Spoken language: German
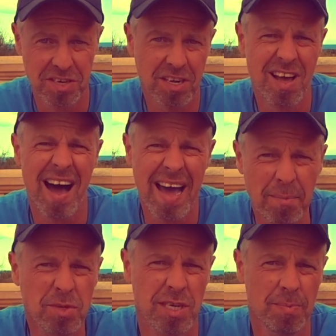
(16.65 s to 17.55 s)
gesagt,
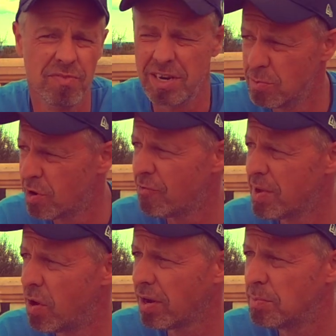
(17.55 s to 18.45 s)
Geheimtipp. Wenn du mal auf
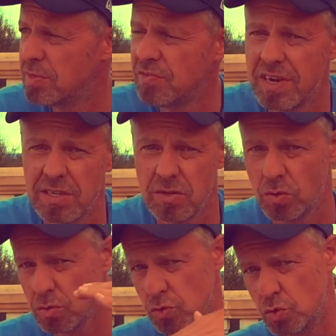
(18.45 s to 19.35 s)
Mallorca bist, fährst du
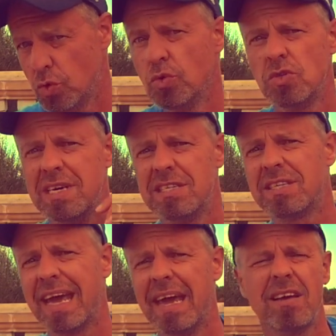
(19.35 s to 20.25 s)
unten Südküste
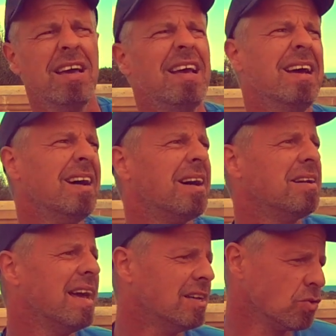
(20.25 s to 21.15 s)
Estrenk.
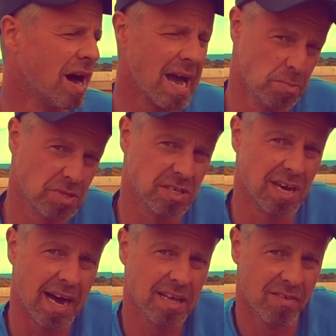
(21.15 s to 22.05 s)
Naja, so geheim ist das
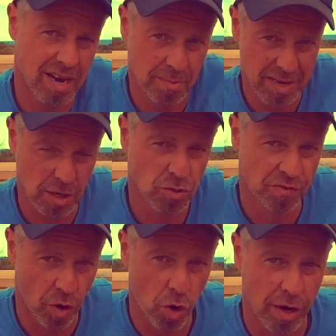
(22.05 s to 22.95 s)
gar nicht. Da war nämlich ganz schön
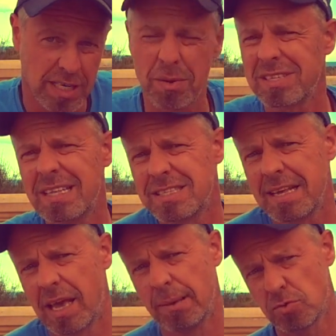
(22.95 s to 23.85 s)
voll heute. Aber es ist ganz
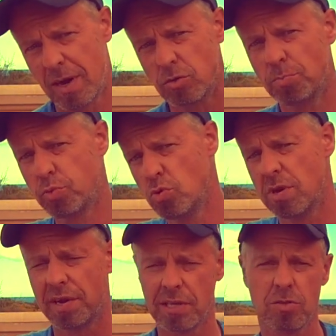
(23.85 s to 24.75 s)
nett. Da gibt es zwar so Buden.
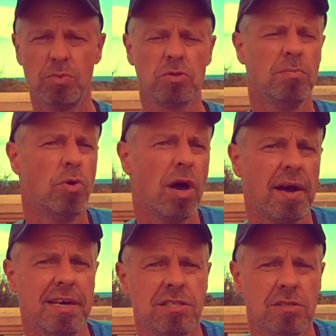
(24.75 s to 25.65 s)
Da kannst du ein bisschen
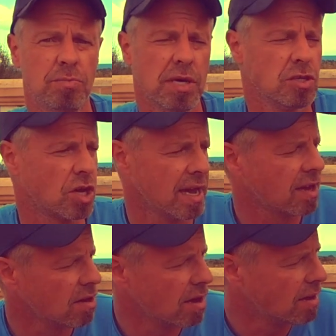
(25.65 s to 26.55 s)
Burger essen, ein Bierchen
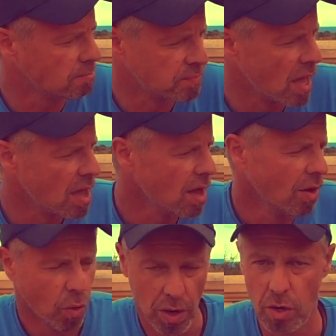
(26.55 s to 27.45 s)
trinken haben. Ähm,
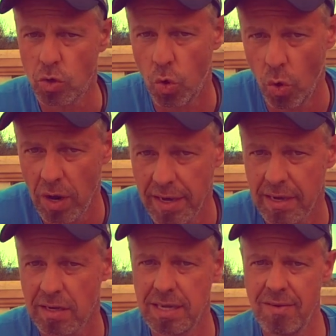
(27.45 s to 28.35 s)
oder eine Cola, je
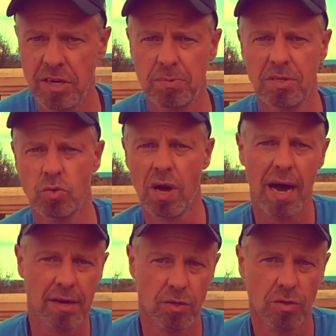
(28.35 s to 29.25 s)
nachdem, was man so
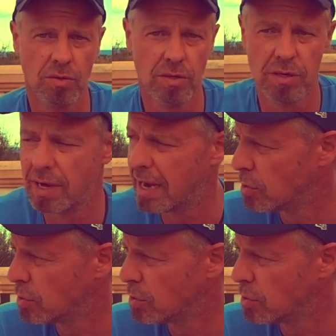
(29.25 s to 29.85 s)
gerade äh,